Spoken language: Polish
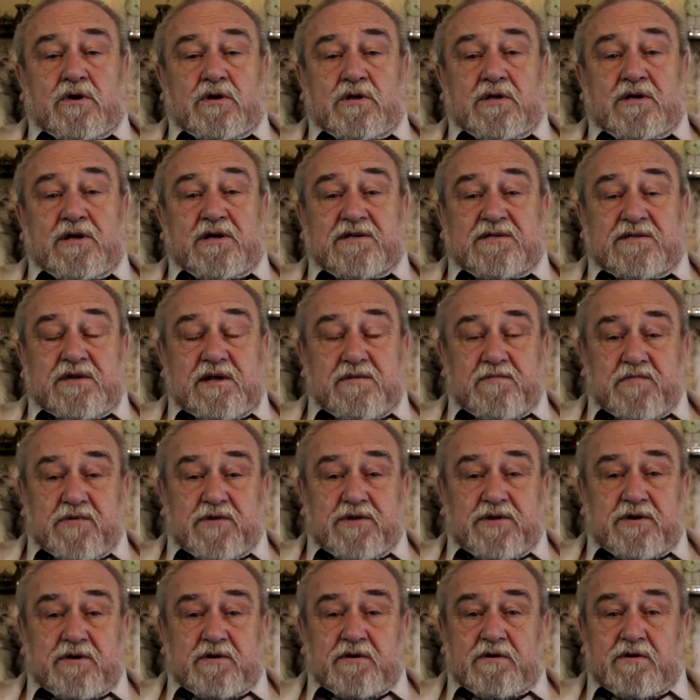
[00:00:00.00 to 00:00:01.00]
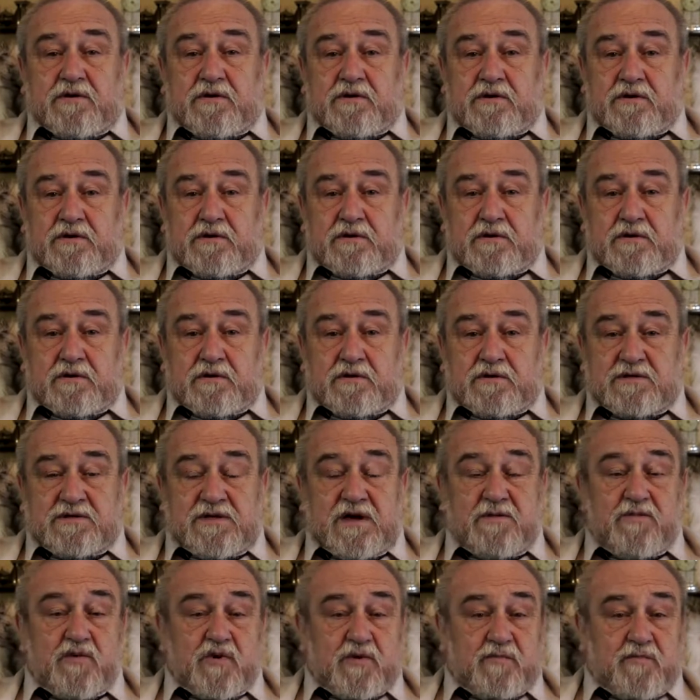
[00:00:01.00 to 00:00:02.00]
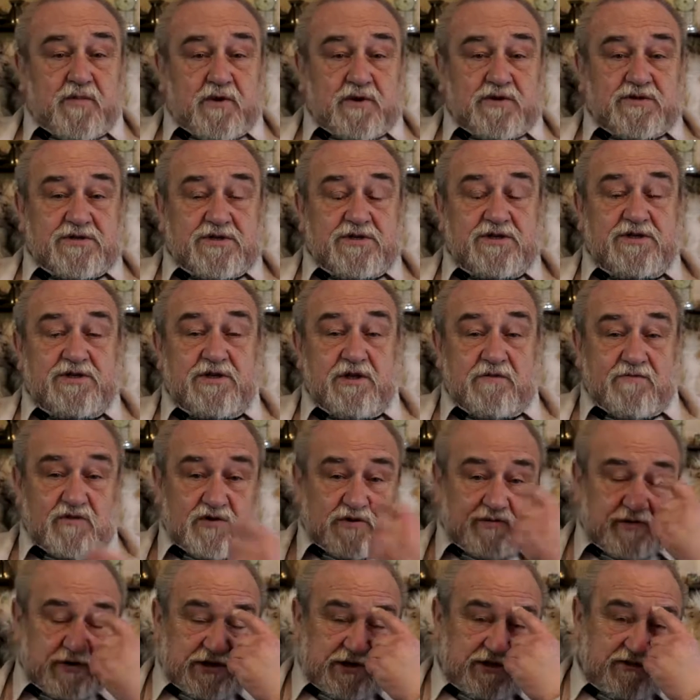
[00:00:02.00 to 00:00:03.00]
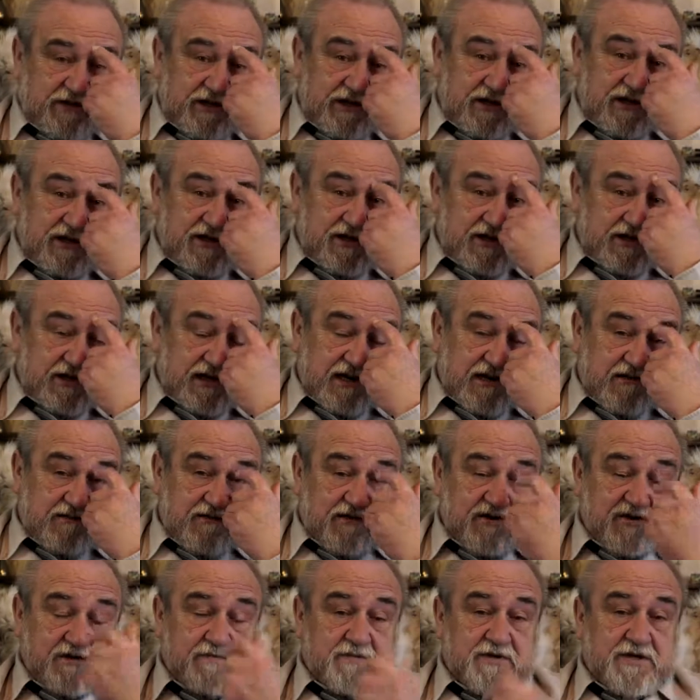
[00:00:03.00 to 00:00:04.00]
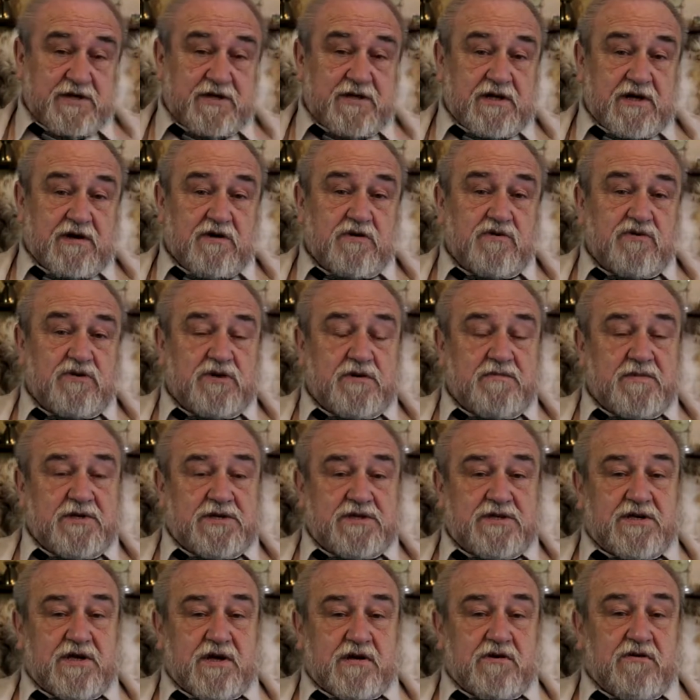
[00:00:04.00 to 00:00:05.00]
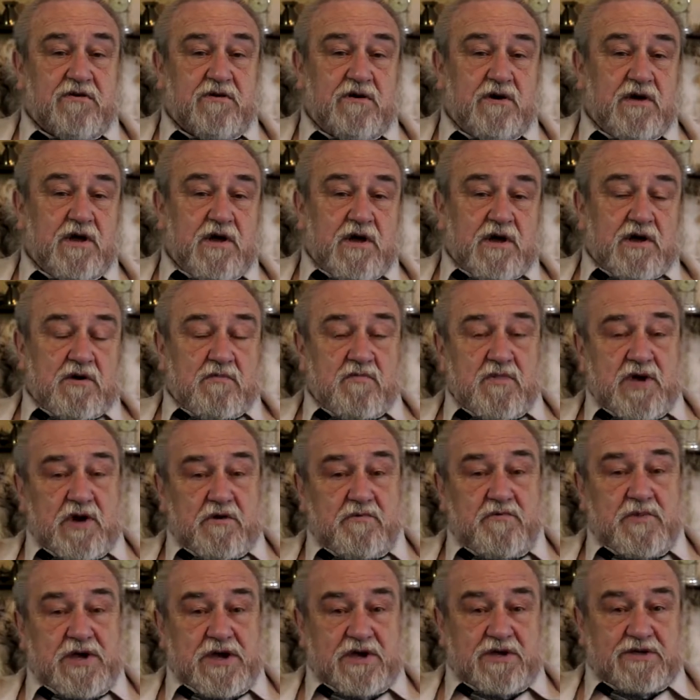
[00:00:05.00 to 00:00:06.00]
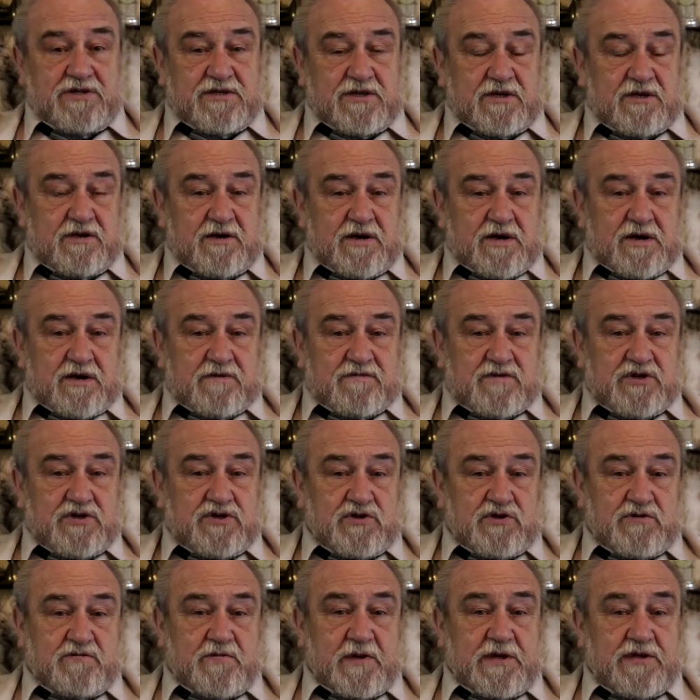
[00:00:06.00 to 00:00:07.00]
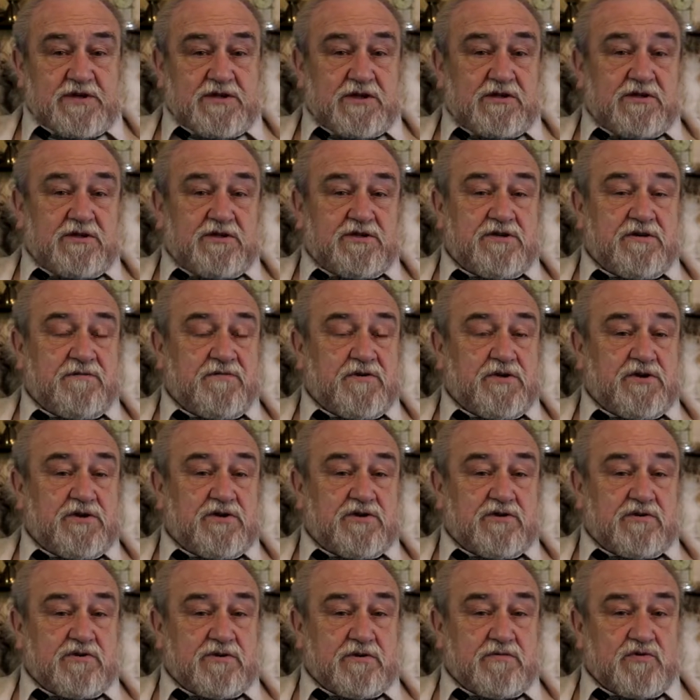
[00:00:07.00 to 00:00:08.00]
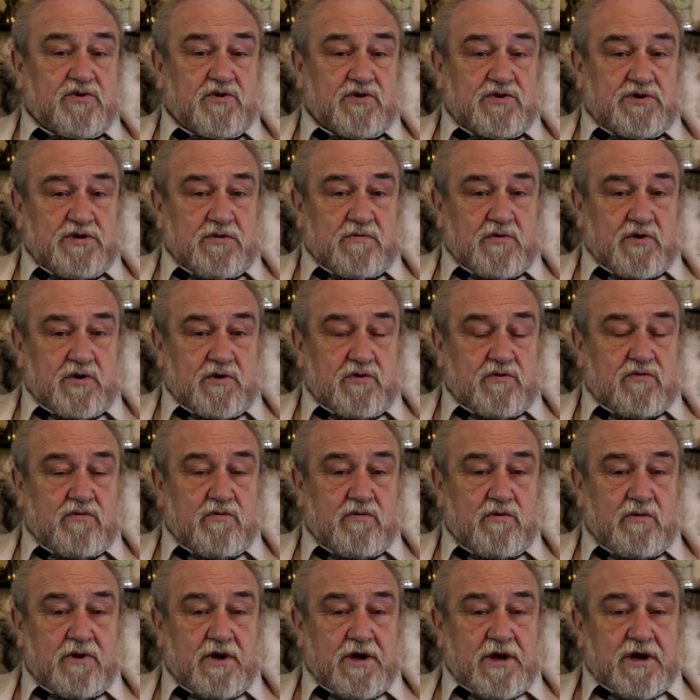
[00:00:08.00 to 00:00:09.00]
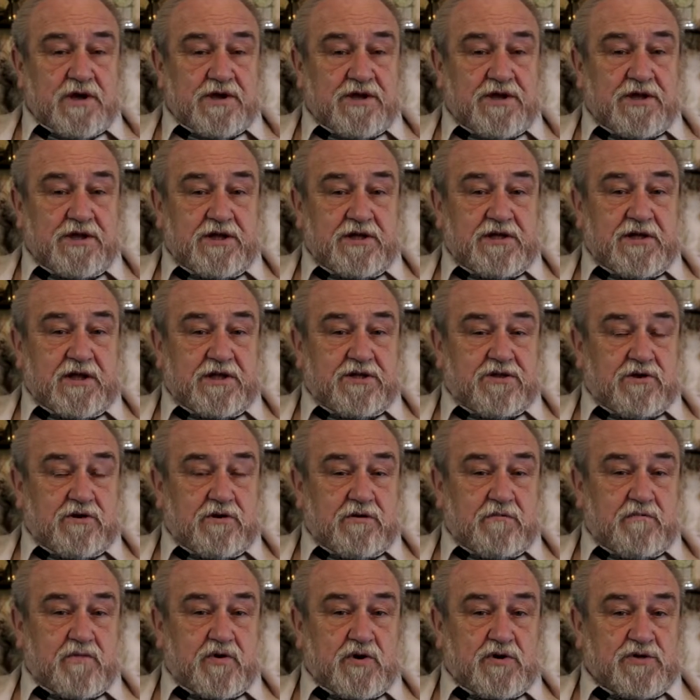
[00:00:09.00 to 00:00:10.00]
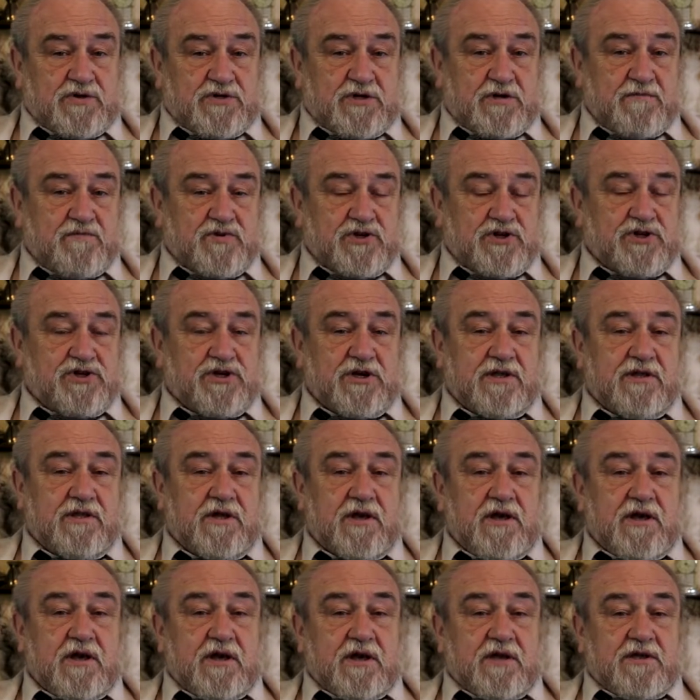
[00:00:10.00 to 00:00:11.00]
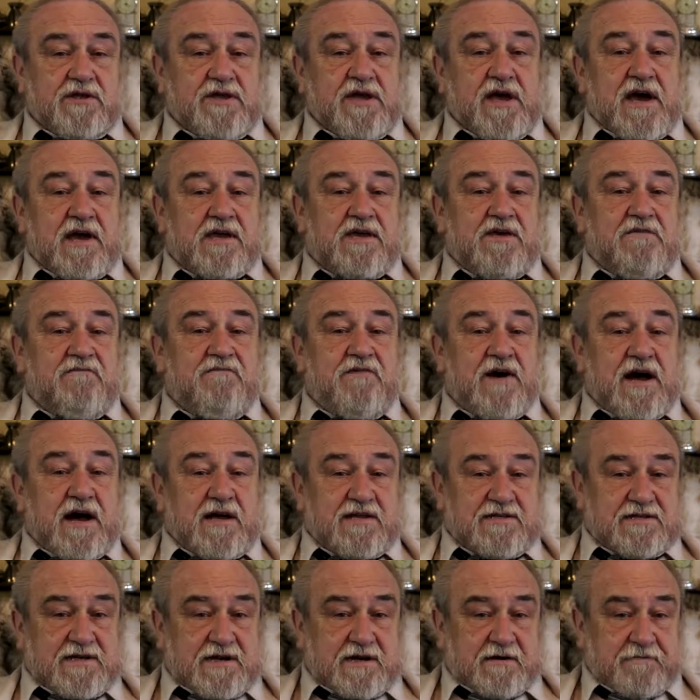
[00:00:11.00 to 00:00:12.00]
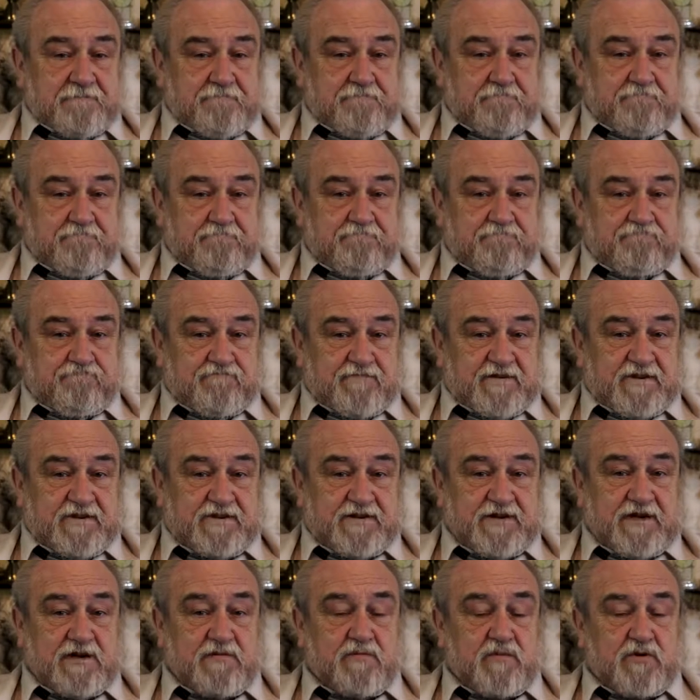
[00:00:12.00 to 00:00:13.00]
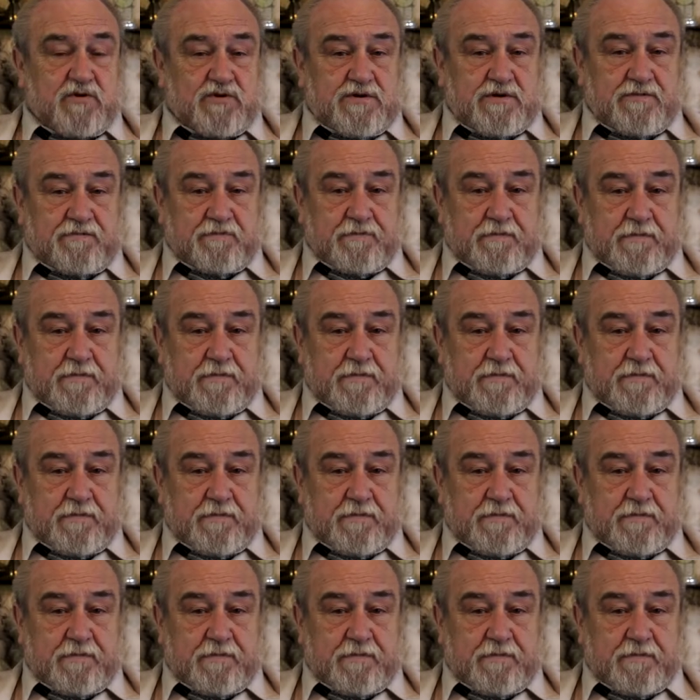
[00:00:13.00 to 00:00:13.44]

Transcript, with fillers: Następny zabór Polski, znowuż przez Święte Cesarstwo Rzymskie Narodu Niemieckiego, miał miejsce w 1596 roku, kiedy na tron Polski przyszedł niejaki Waza, Zygmunt